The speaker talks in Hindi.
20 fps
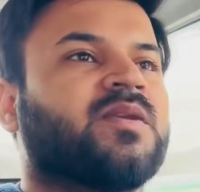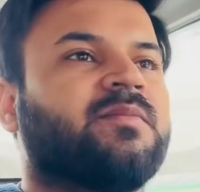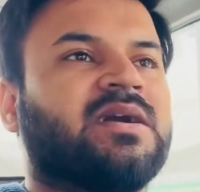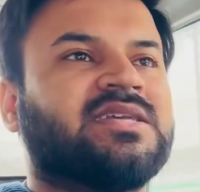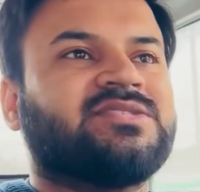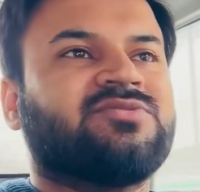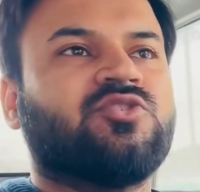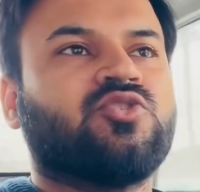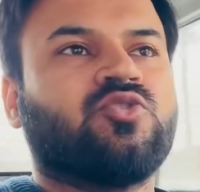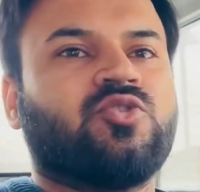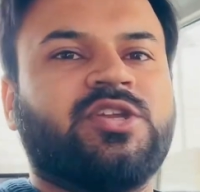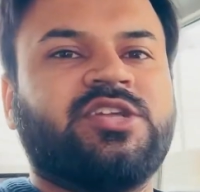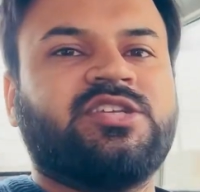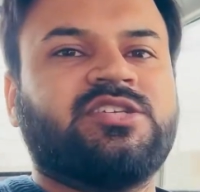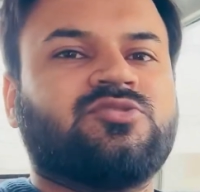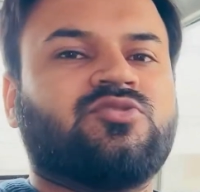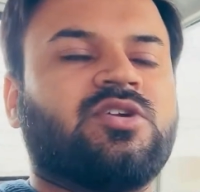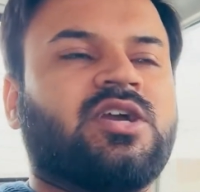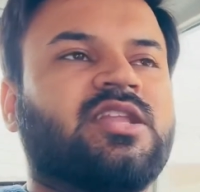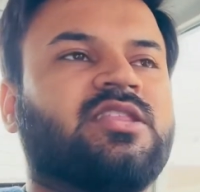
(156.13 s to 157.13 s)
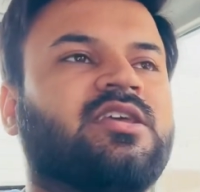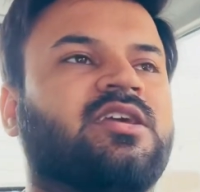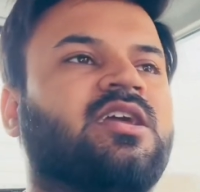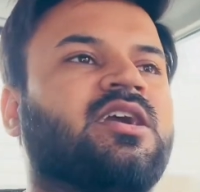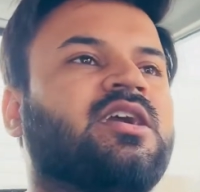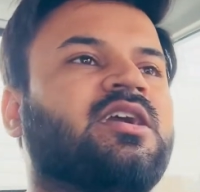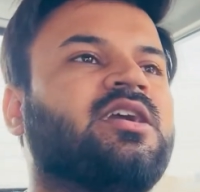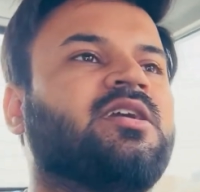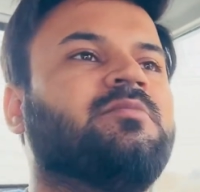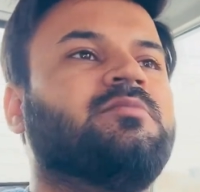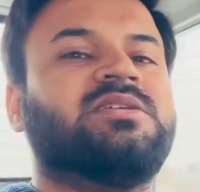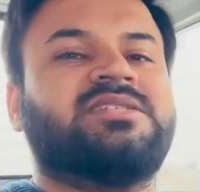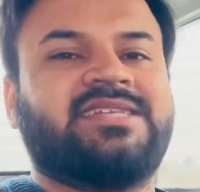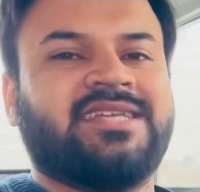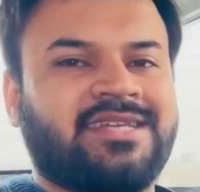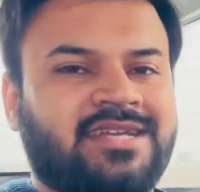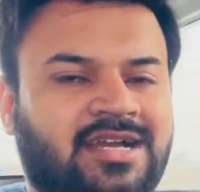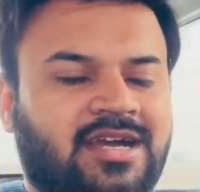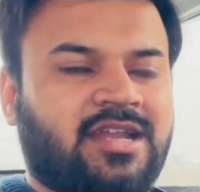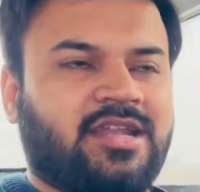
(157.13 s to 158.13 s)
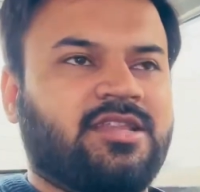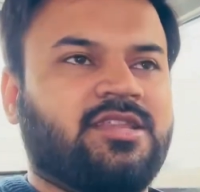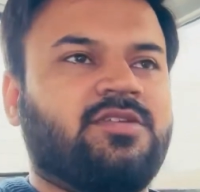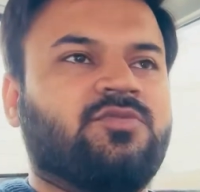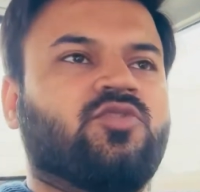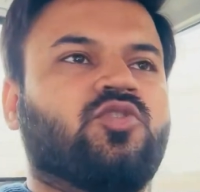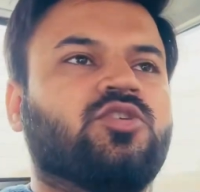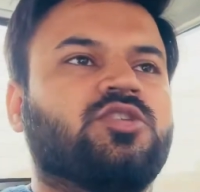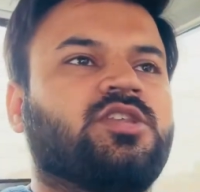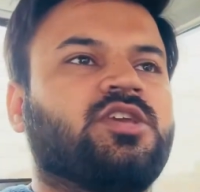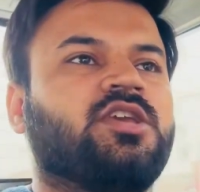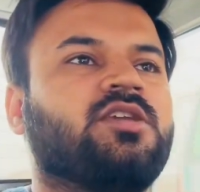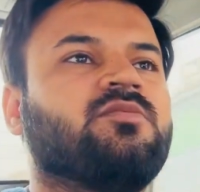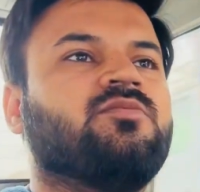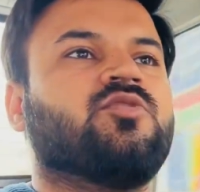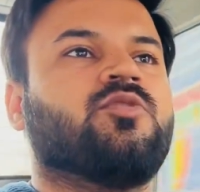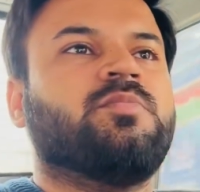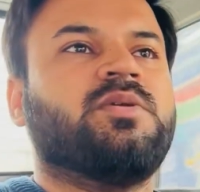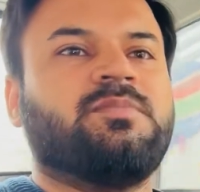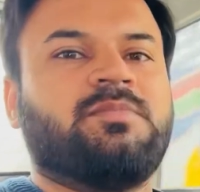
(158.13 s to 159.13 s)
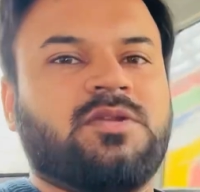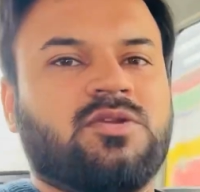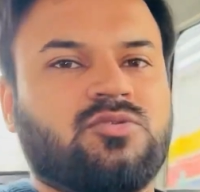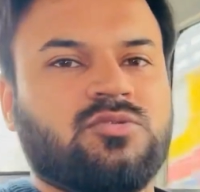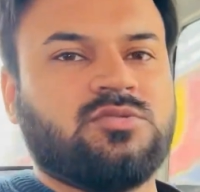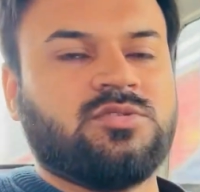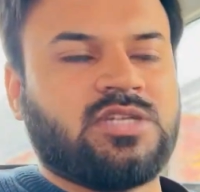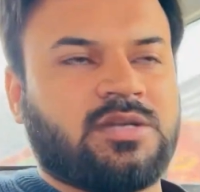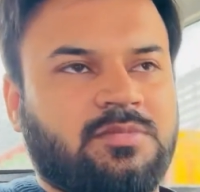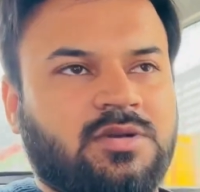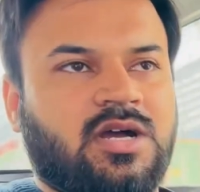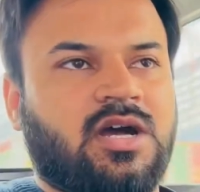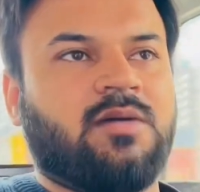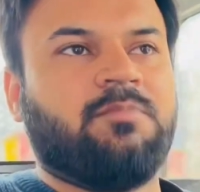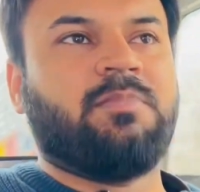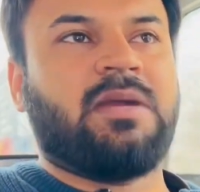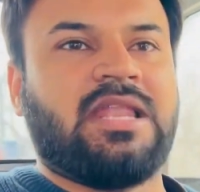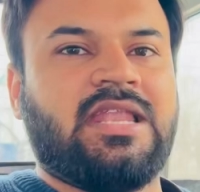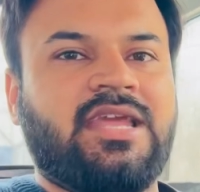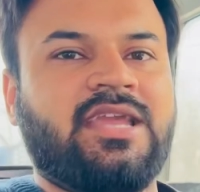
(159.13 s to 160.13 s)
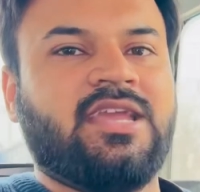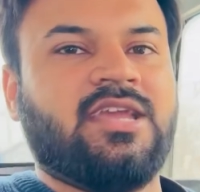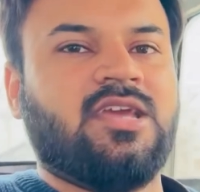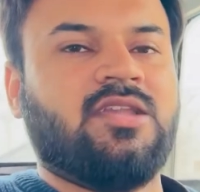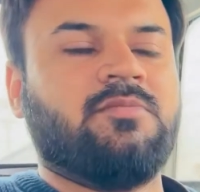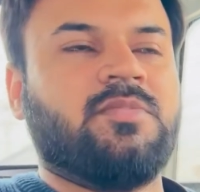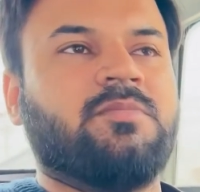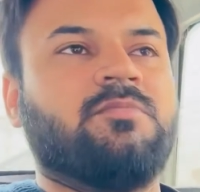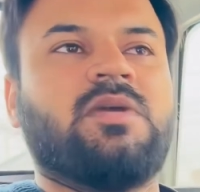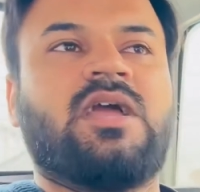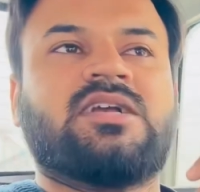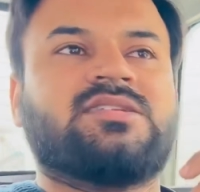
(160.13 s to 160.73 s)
बस वो थोड़ी जिसको कहते हैं ना कि मिसिंग कर रही थी वो थी वो भी बिल्कुल जब आप पहले गेयर में